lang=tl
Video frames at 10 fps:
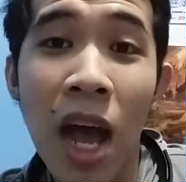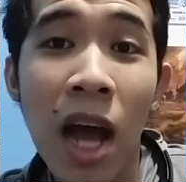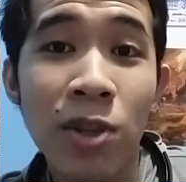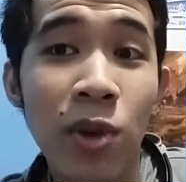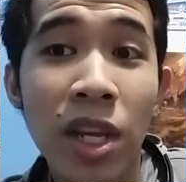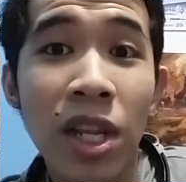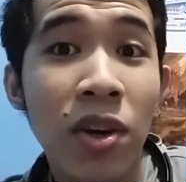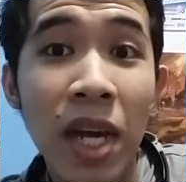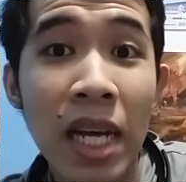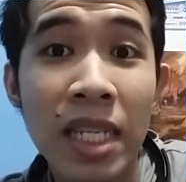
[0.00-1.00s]
Actually, hindi
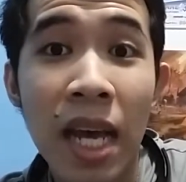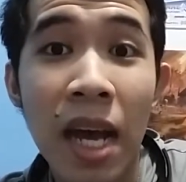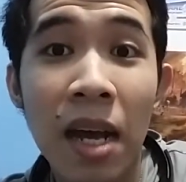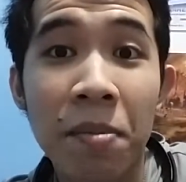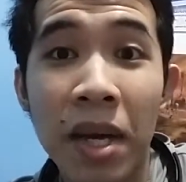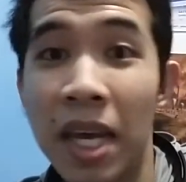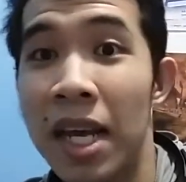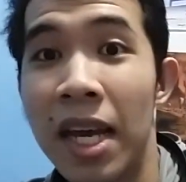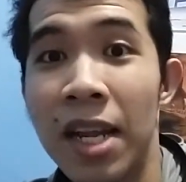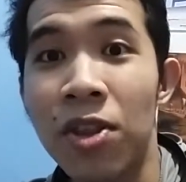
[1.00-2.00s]
ko nakasang
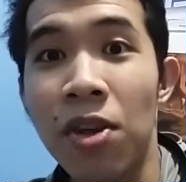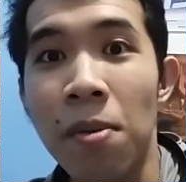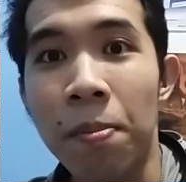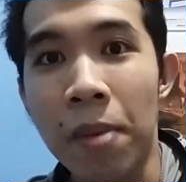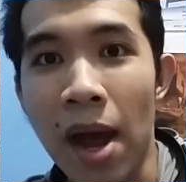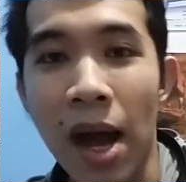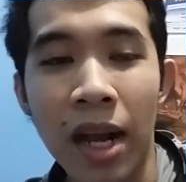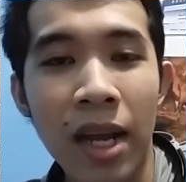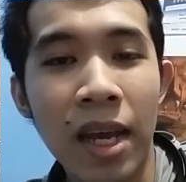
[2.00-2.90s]
magiging ganito yung vlog.